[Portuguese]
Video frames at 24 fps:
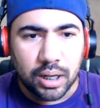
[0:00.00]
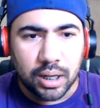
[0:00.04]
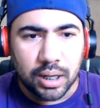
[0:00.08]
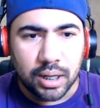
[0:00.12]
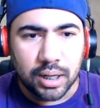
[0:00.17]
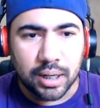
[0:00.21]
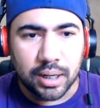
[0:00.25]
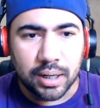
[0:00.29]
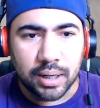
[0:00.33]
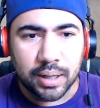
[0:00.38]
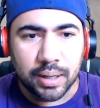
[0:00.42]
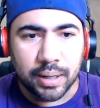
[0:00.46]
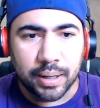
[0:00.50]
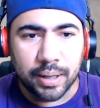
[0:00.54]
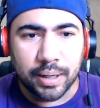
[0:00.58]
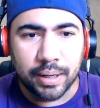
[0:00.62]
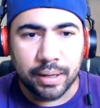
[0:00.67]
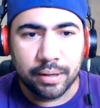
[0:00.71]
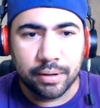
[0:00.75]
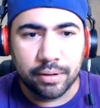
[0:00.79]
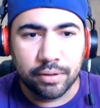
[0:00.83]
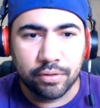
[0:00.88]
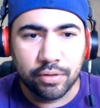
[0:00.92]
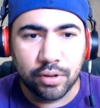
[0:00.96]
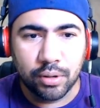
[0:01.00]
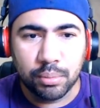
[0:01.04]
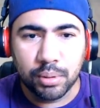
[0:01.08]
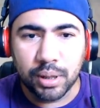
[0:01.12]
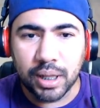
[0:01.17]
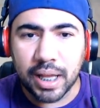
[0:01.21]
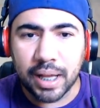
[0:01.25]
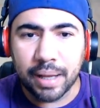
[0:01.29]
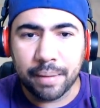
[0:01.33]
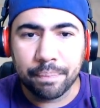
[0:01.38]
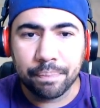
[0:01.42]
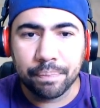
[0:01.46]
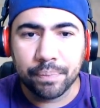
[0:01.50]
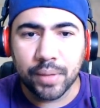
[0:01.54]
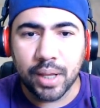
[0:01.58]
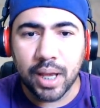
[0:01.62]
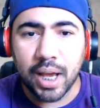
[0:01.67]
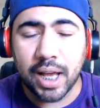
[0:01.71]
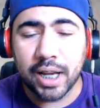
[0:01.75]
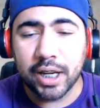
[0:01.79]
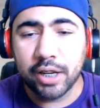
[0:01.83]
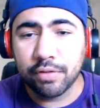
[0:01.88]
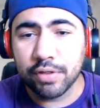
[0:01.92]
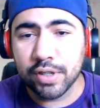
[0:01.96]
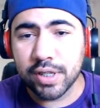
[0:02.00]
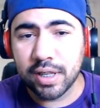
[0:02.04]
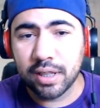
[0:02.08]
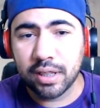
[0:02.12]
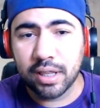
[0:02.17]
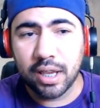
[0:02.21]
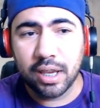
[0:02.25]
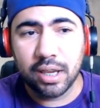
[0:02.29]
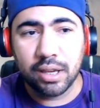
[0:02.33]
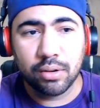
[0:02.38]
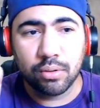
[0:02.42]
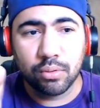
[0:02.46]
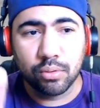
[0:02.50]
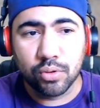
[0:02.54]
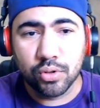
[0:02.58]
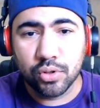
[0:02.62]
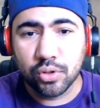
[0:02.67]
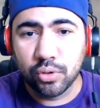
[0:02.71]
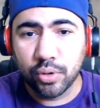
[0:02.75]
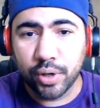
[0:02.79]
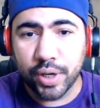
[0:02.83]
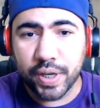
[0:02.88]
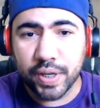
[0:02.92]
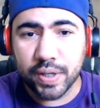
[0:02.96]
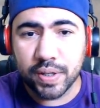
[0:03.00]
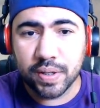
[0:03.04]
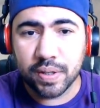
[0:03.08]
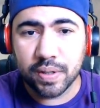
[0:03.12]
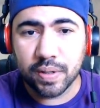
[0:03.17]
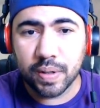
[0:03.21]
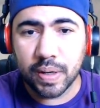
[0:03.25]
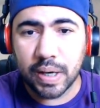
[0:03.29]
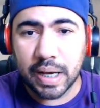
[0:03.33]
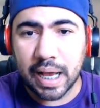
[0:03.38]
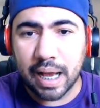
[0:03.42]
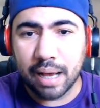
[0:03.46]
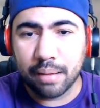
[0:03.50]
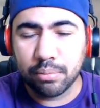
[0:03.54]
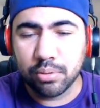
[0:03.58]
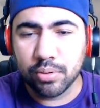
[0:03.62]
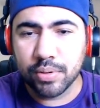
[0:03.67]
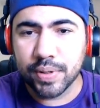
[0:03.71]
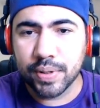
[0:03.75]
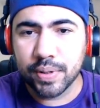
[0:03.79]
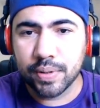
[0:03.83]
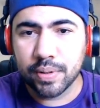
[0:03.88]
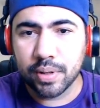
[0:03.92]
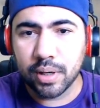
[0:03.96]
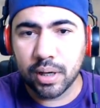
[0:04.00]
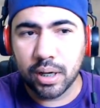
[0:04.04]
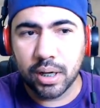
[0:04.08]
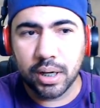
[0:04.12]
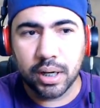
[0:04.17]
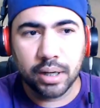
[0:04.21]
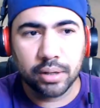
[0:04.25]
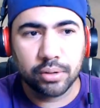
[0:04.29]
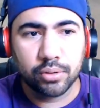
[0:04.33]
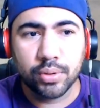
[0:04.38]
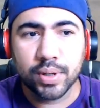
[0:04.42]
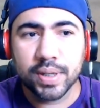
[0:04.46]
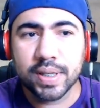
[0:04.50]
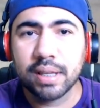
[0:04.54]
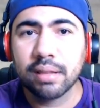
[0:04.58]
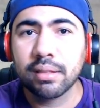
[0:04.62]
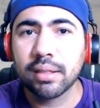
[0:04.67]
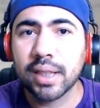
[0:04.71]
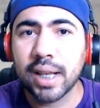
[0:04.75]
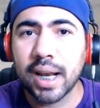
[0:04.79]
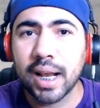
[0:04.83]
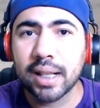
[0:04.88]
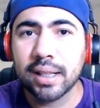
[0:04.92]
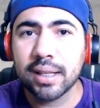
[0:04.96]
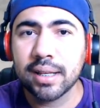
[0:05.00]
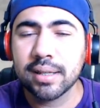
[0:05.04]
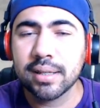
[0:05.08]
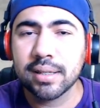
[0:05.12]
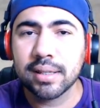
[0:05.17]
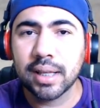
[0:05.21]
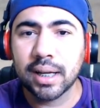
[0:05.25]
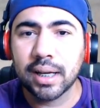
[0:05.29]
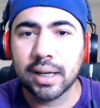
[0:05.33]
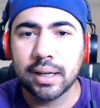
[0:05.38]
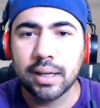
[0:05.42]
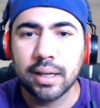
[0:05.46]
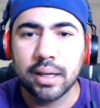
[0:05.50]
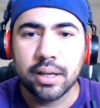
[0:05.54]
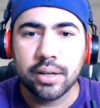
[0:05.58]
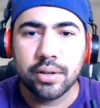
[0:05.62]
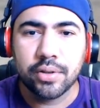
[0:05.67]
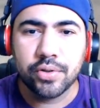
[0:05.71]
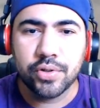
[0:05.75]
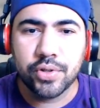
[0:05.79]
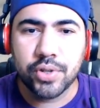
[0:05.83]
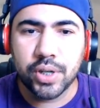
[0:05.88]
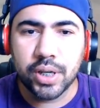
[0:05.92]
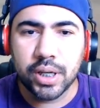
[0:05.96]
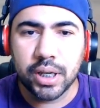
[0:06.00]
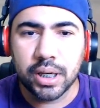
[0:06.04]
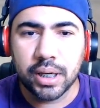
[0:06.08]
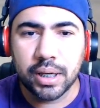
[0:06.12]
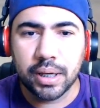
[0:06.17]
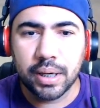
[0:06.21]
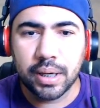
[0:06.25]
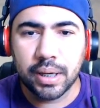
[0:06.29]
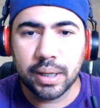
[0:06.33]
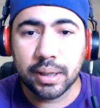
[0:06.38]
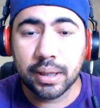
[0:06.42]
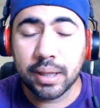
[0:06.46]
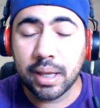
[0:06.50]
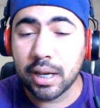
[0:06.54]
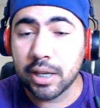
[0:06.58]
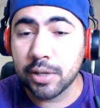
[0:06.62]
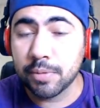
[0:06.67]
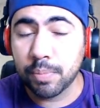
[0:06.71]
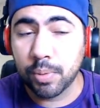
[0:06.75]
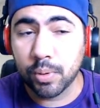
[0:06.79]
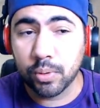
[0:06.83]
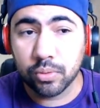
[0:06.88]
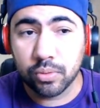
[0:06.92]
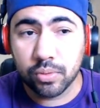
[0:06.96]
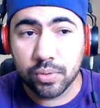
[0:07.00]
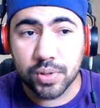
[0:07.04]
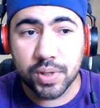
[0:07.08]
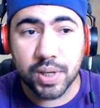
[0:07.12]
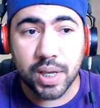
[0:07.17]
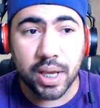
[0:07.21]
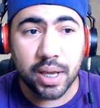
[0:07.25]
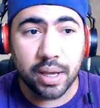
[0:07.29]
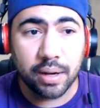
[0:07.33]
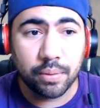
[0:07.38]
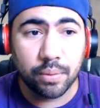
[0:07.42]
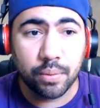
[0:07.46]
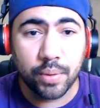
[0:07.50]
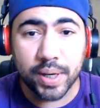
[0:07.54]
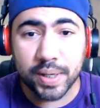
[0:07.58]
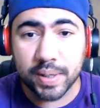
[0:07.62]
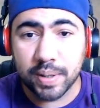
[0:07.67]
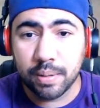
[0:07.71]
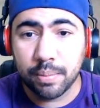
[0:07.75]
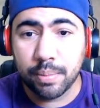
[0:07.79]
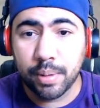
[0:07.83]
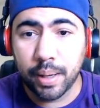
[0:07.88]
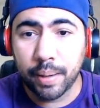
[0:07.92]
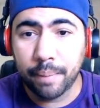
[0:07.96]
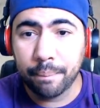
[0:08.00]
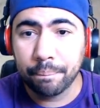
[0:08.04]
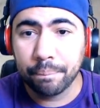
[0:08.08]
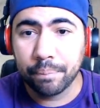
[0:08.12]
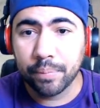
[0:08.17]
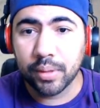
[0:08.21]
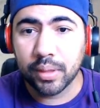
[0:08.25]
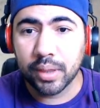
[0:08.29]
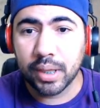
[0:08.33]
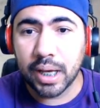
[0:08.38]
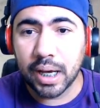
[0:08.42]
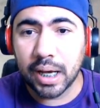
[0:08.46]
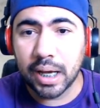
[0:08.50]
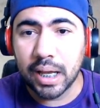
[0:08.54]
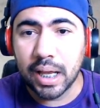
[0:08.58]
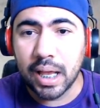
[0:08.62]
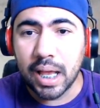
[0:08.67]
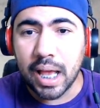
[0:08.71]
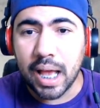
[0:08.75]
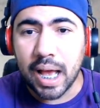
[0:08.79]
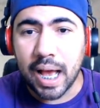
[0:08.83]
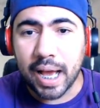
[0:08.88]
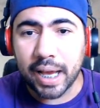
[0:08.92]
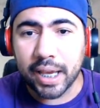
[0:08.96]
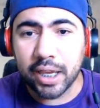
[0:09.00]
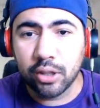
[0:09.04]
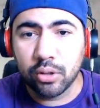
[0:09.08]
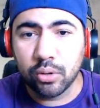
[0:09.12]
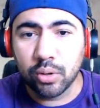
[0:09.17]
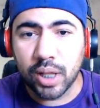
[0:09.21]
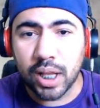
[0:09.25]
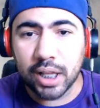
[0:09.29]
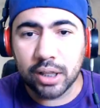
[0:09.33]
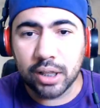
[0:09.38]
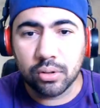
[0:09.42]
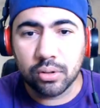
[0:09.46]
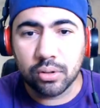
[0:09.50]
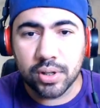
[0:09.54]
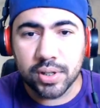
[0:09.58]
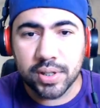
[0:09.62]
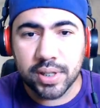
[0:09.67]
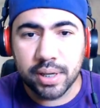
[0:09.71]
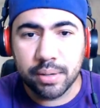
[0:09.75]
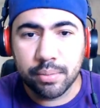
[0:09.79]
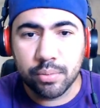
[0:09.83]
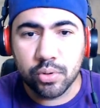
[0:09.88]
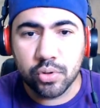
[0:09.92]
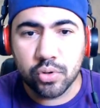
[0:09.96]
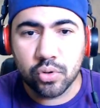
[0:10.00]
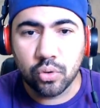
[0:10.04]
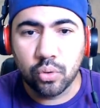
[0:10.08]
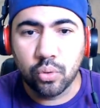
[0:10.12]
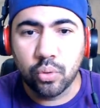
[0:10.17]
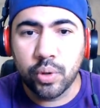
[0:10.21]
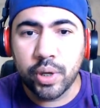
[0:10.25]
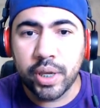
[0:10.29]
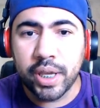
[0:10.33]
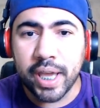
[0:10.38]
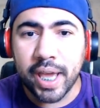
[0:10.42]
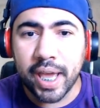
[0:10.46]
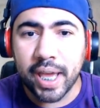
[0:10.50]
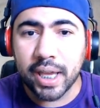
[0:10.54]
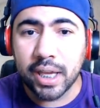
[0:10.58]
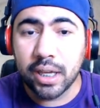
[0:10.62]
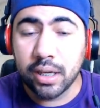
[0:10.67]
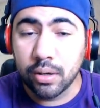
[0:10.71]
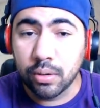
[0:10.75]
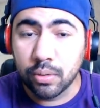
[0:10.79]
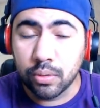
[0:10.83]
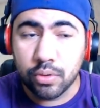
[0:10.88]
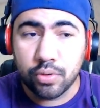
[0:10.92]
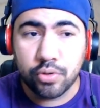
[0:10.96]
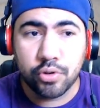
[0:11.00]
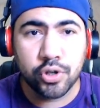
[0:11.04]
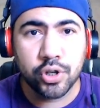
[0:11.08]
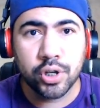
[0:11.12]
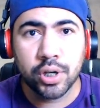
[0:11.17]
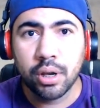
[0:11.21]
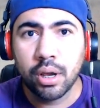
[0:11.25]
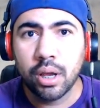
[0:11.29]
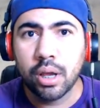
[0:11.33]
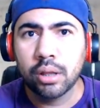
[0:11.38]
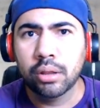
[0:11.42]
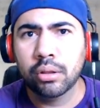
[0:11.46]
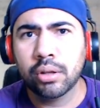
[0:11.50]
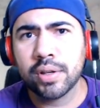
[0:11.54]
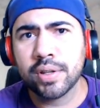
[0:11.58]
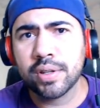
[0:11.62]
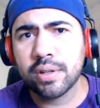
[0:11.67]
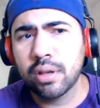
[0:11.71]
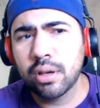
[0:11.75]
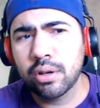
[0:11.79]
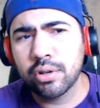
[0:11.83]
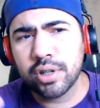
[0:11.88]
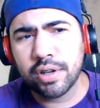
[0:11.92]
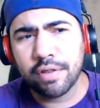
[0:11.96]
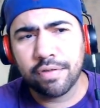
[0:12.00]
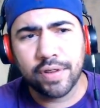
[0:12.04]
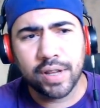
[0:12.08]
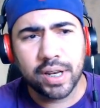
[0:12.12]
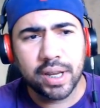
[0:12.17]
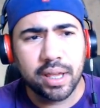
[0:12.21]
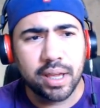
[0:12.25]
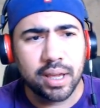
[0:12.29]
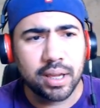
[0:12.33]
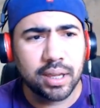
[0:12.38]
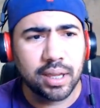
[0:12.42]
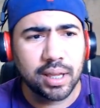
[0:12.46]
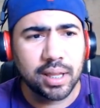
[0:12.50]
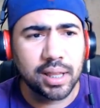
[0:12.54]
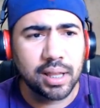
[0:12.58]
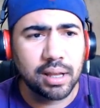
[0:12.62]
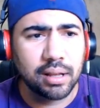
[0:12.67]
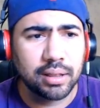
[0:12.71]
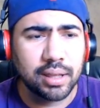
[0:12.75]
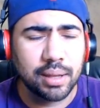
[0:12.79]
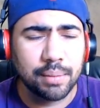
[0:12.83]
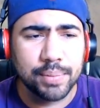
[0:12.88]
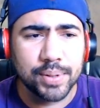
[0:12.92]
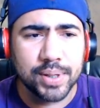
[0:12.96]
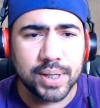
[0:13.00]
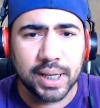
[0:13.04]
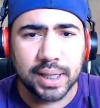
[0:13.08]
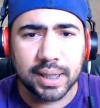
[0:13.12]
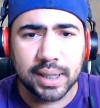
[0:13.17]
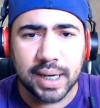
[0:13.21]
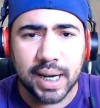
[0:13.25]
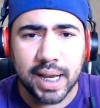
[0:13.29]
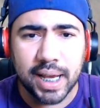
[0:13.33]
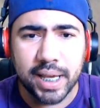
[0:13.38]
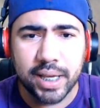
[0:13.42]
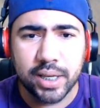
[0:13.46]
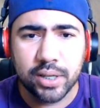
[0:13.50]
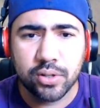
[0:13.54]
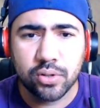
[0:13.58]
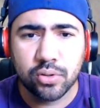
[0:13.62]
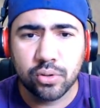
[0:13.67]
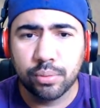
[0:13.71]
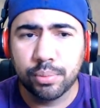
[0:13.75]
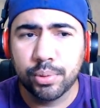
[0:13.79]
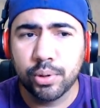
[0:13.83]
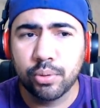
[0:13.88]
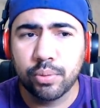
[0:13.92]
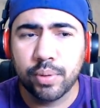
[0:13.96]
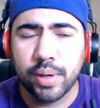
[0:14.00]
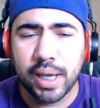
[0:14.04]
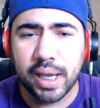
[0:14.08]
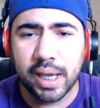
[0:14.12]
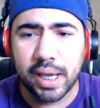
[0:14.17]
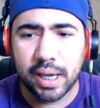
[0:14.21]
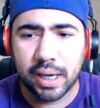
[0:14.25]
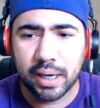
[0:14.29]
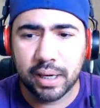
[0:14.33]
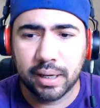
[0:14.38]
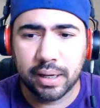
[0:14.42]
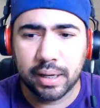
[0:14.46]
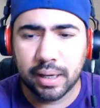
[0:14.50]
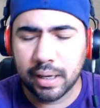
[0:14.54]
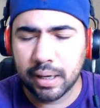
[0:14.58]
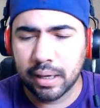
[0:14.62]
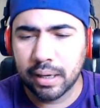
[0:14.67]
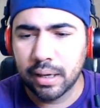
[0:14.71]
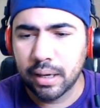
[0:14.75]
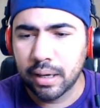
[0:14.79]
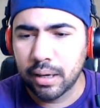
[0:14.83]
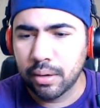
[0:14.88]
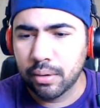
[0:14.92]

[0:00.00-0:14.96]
Uh, vamos lá. Ali você tem os dois cabos, uh, duas entradas, tá? De 3.0 USB, tá? Aqui do lado nós temos o IR Out nós, eu já falei aqui há, há tempos atrás sobre o IR, né?